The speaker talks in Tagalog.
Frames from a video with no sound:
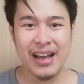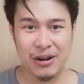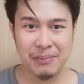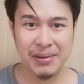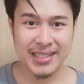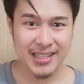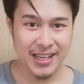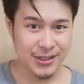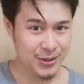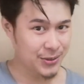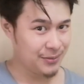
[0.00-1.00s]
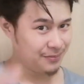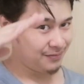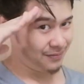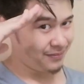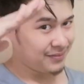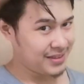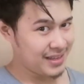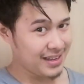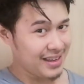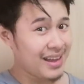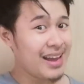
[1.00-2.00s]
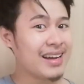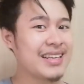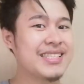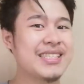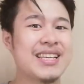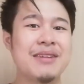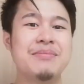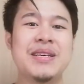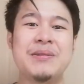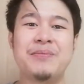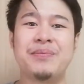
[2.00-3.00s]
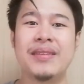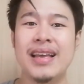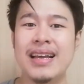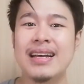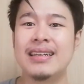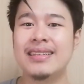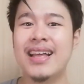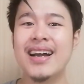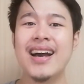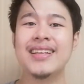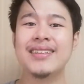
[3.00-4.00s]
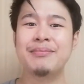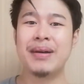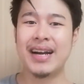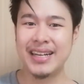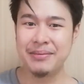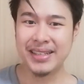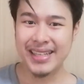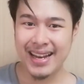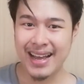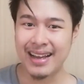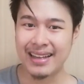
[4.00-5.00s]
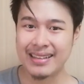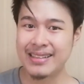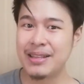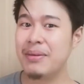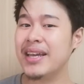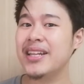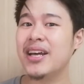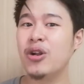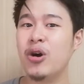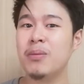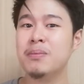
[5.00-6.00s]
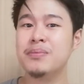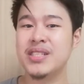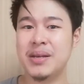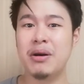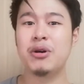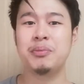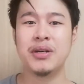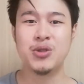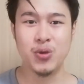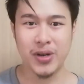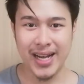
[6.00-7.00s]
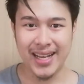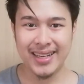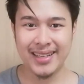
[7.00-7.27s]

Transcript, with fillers: ako pala si Ejo. Anong sasabing, dagat, panganibang dala, timaya ng loob sa bawat pagsuka.